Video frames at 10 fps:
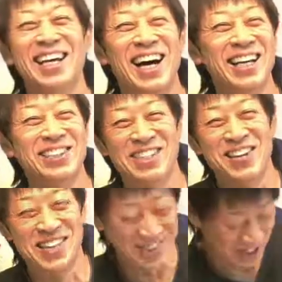ありがとうござい
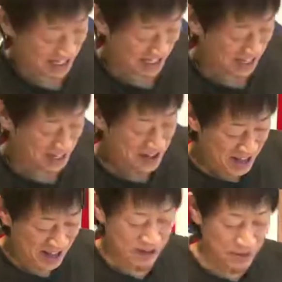ます。嬉しい。
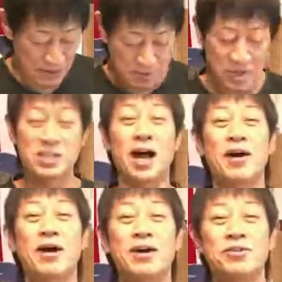あれを。皆
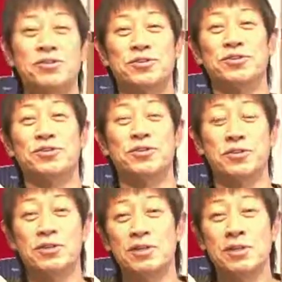さん、あ
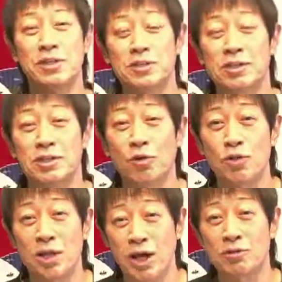のー、こん
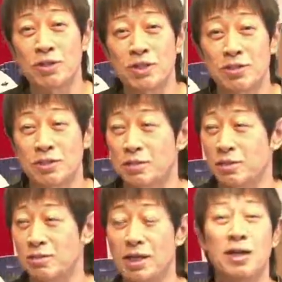なに憧れですかって
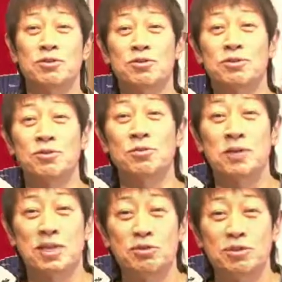ね、あの、そこま
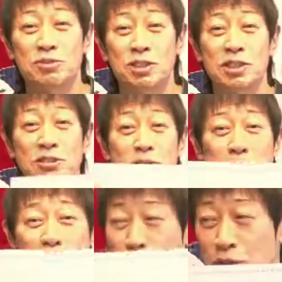で言ってくださらなくても
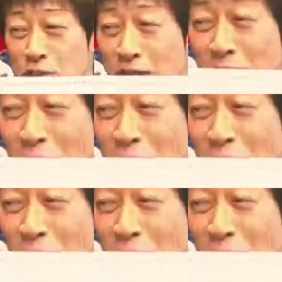結構ですから、こ